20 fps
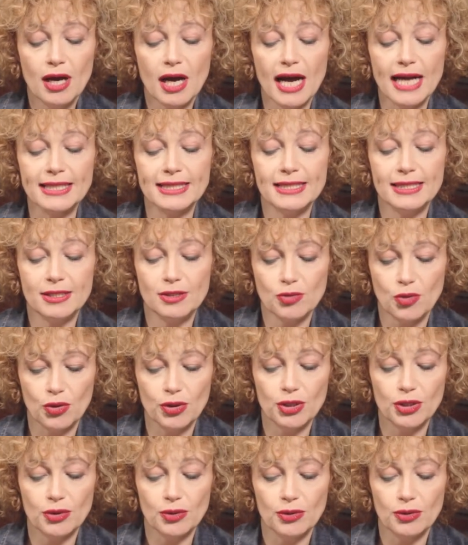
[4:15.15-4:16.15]

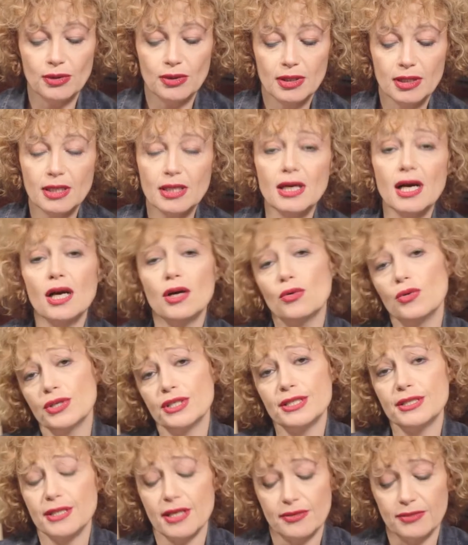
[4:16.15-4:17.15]
отсек ее, как
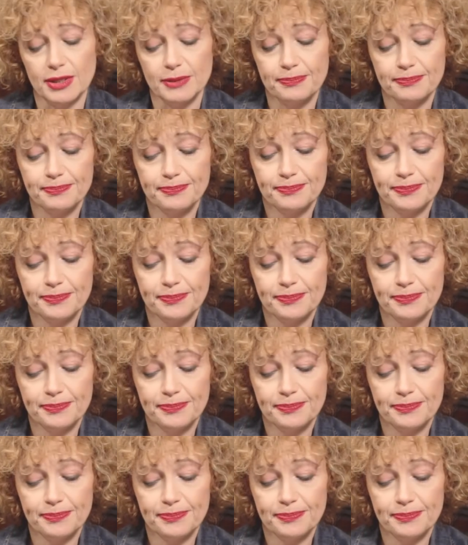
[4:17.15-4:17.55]
горсть травы.